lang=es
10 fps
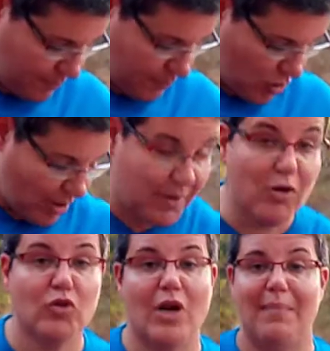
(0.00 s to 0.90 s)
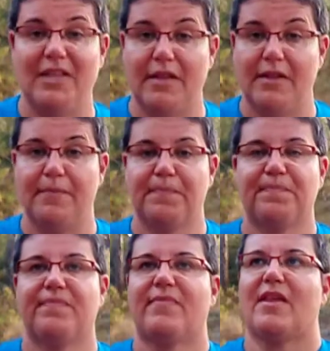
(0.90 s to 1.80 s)
pero que viene cuando le apetece,
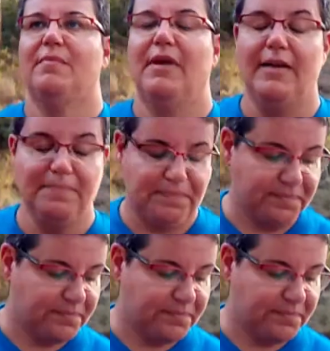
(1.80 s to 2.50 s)
¿vale?